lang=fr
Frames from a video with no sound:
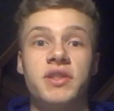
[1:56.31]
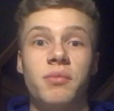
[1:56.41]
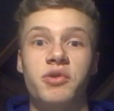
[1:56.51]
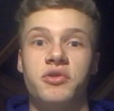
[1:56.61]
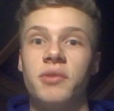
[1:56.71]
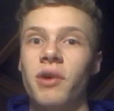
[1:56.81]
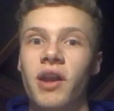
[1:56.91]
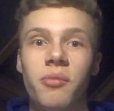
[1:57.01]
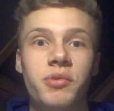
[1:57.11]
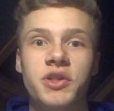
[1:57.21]
si t'es passionné
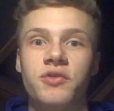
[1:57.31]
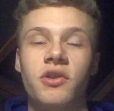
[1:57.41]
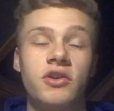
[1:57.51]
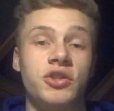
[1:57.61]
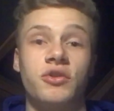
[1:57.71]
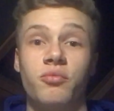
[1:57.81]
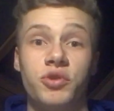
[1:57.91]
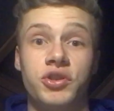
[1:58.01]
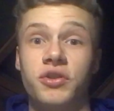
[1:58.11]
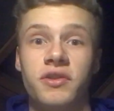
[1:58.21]
par la pêche, voilà,
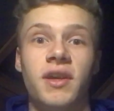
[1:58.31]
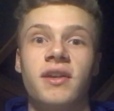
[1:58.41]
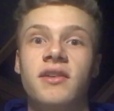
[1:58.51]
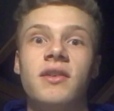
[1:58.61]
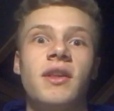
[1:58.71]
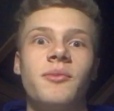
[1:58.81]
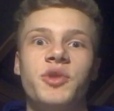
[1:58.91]
moi j'y connais rien,